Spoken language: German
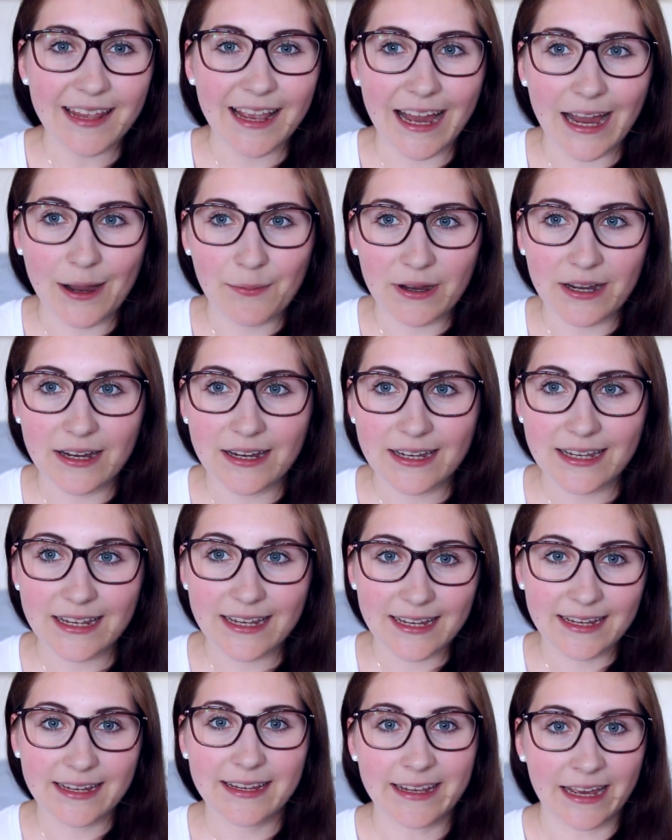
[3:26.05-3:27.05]
Aber
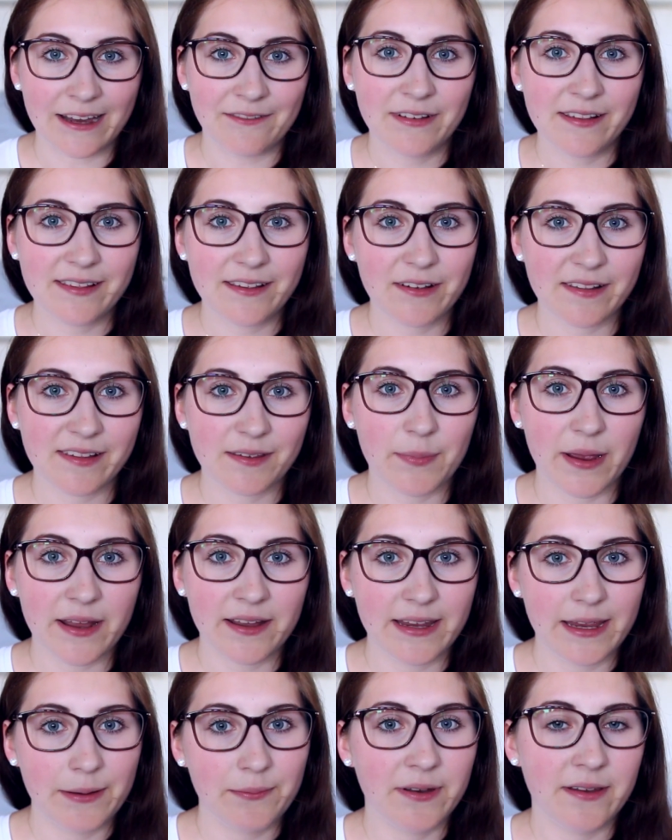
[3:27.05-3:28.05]
ja, wisst ihr, was ich
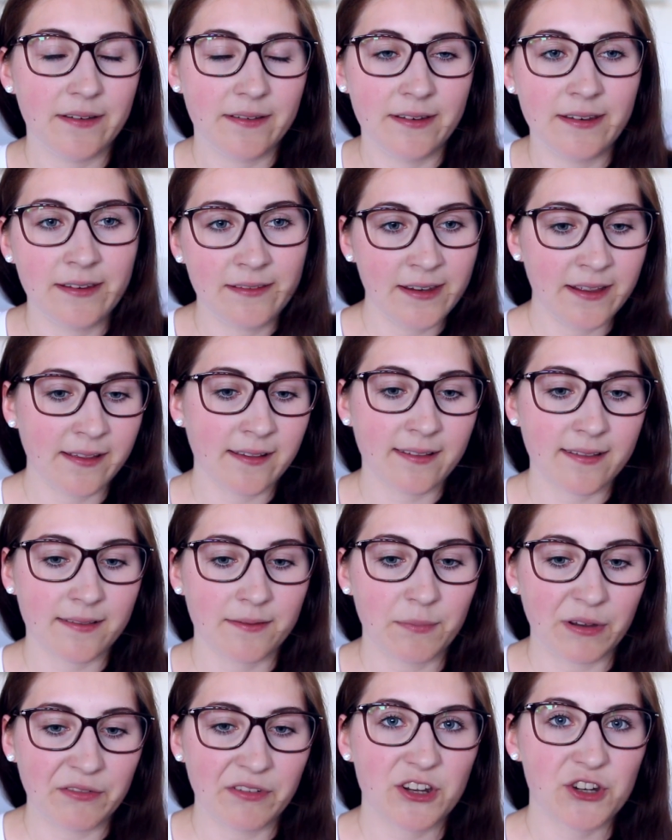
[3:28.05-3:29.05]
meine? Eben
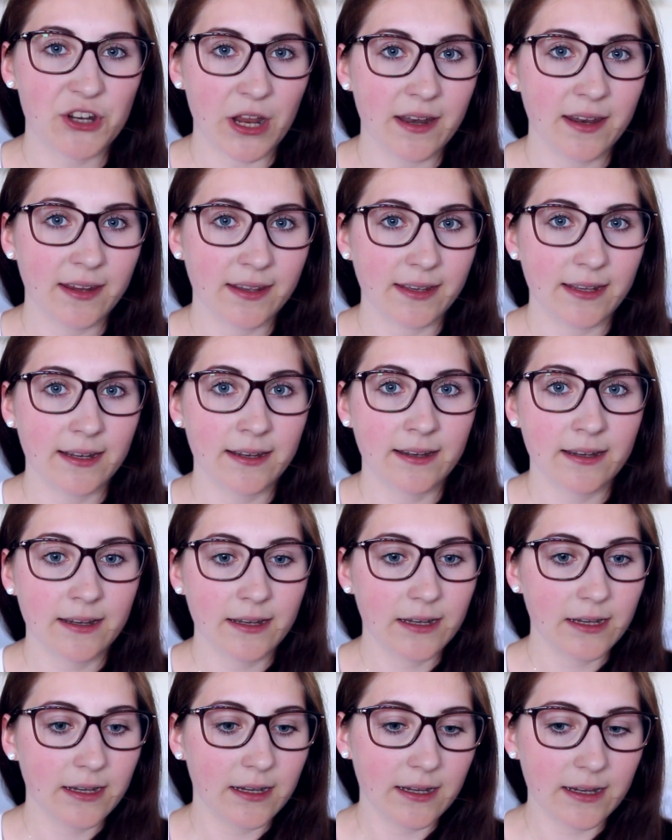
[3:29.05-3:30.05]
dieses, man wird ständig in
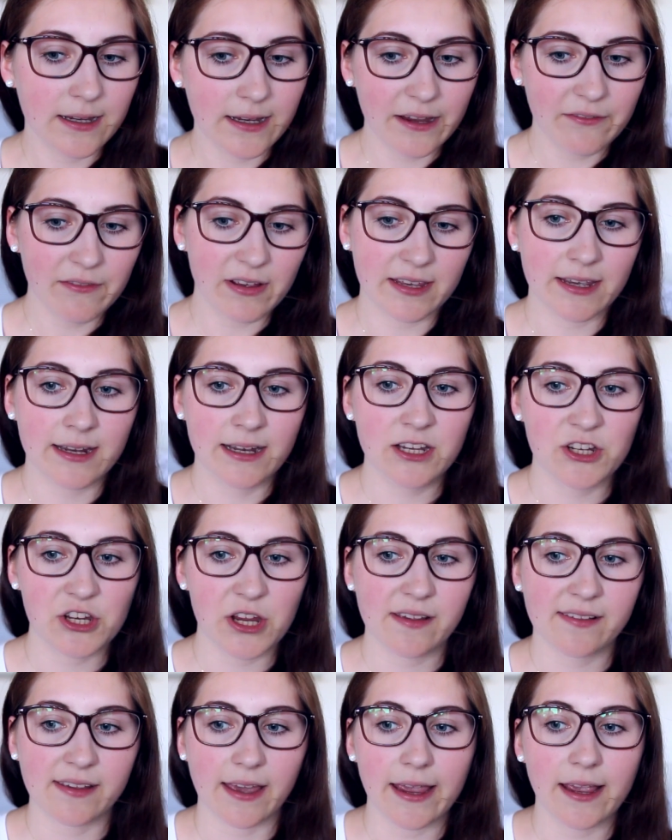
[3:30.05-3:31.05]
irgendwelche
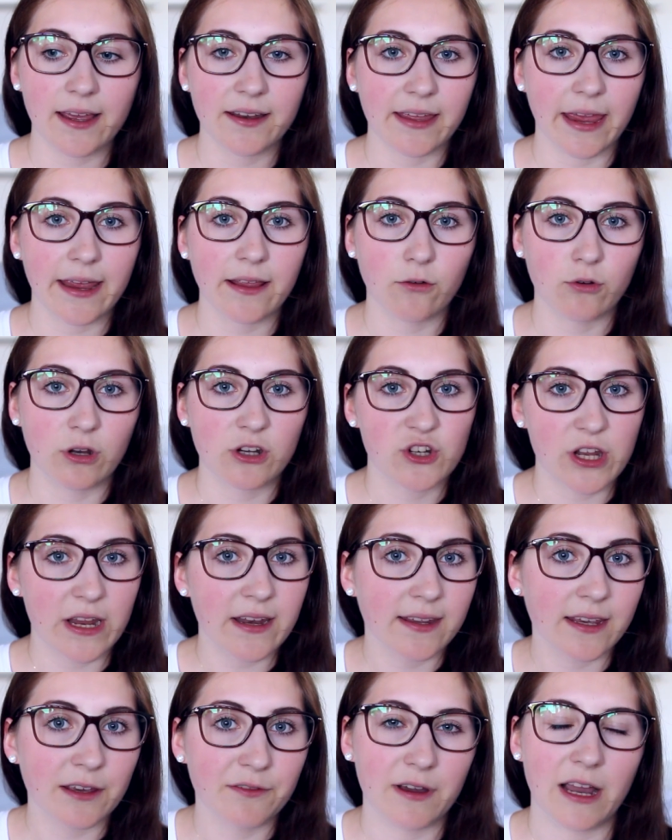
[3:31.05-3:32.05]
Klischees reingedrängt oder
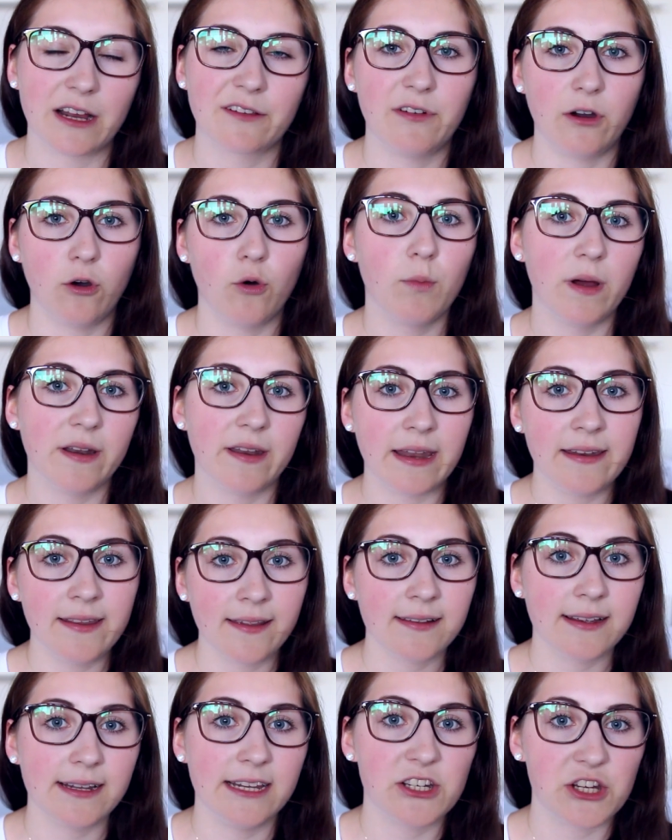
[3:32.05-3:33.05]
ständig gefragt, warum man denn
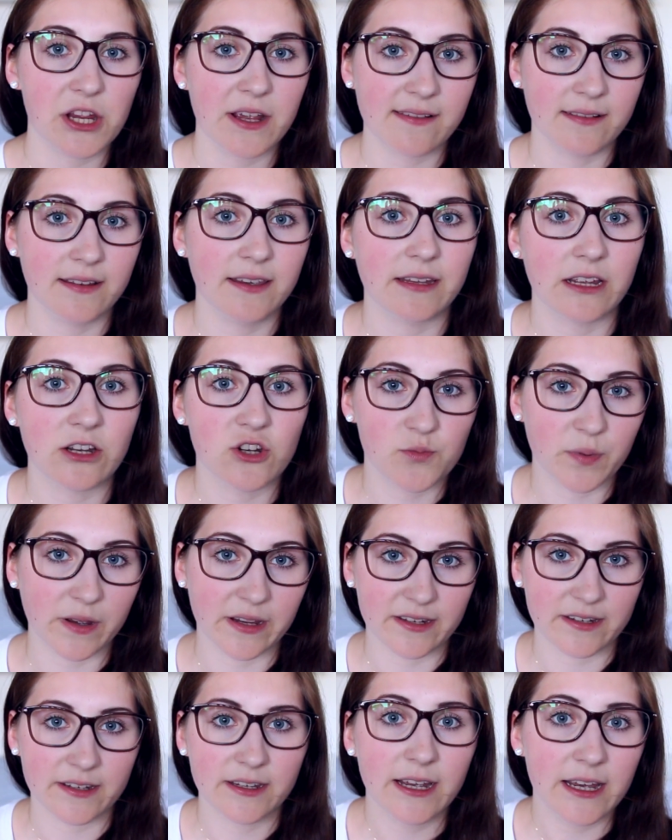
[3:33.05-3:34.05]
diesen Klischees nicht
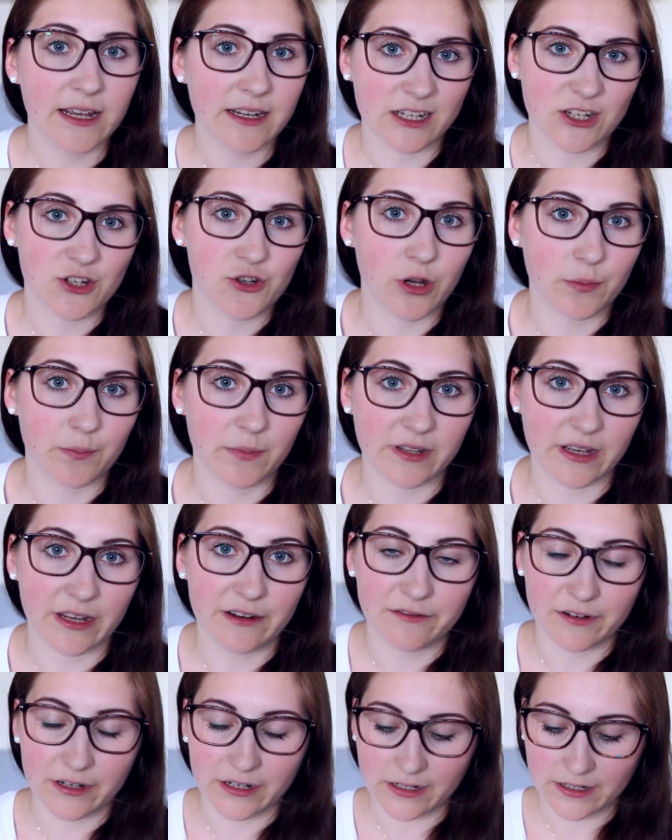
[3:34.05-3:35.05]
entspricht. Das stört mich
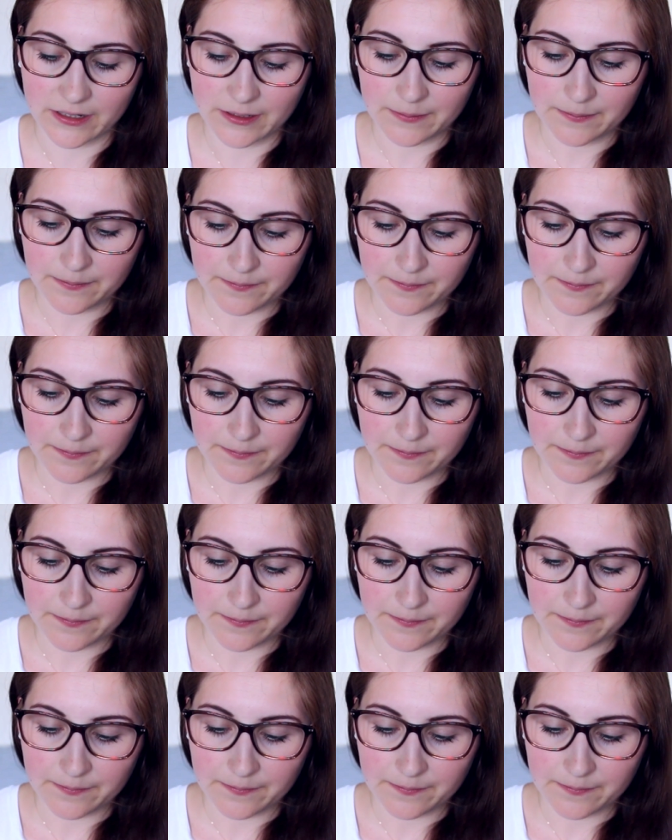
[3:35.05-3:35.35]
einfach.